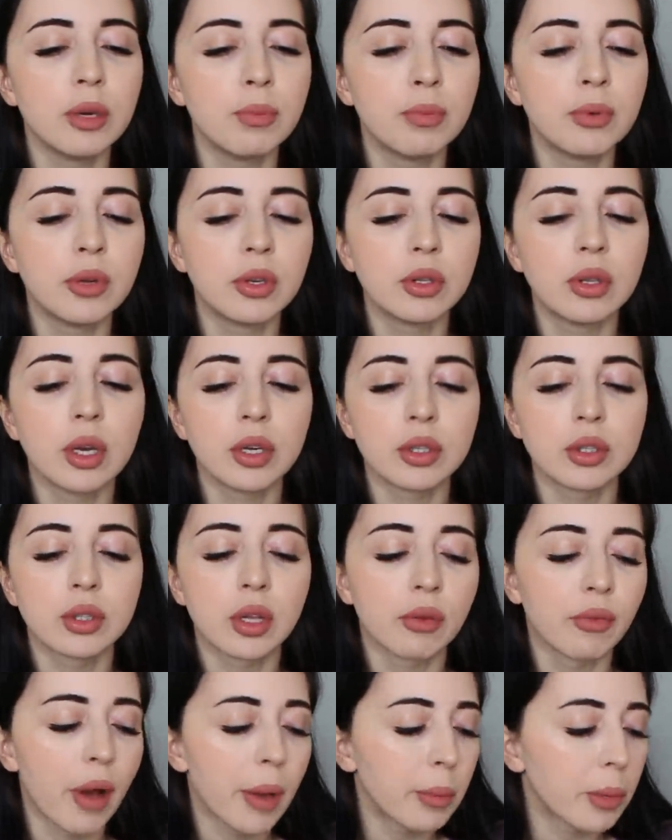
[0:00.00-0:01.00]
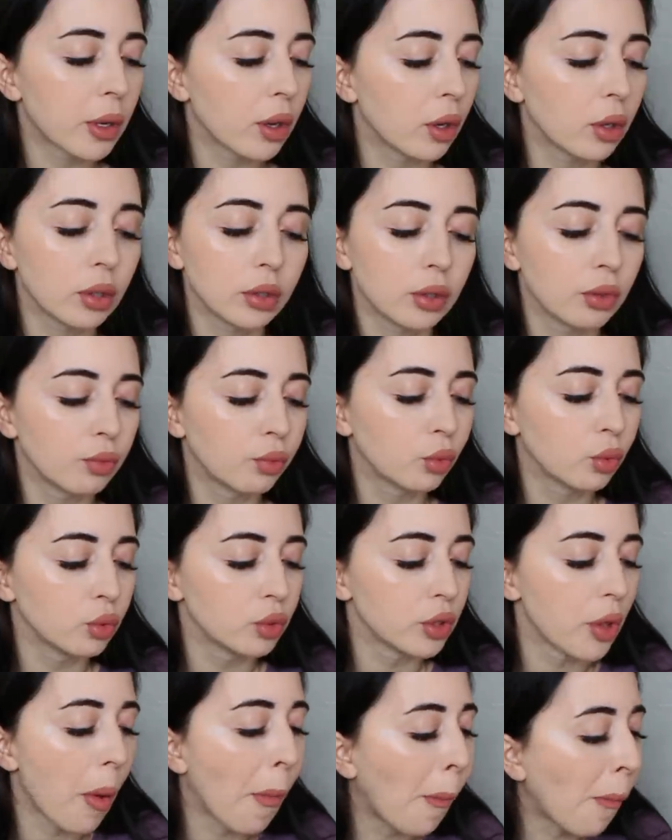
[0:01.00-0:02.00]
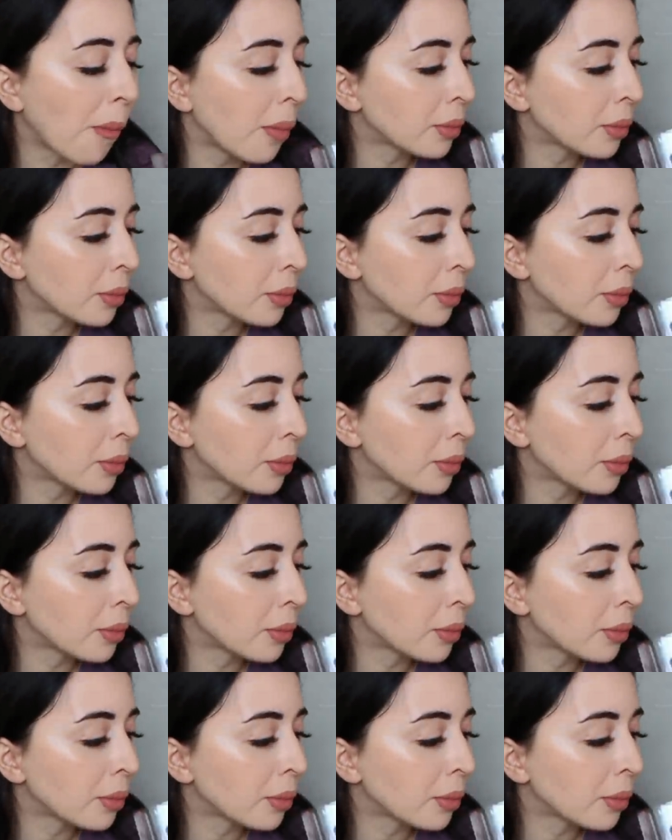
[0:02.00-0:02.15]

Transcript: передать словами, как это вкусно.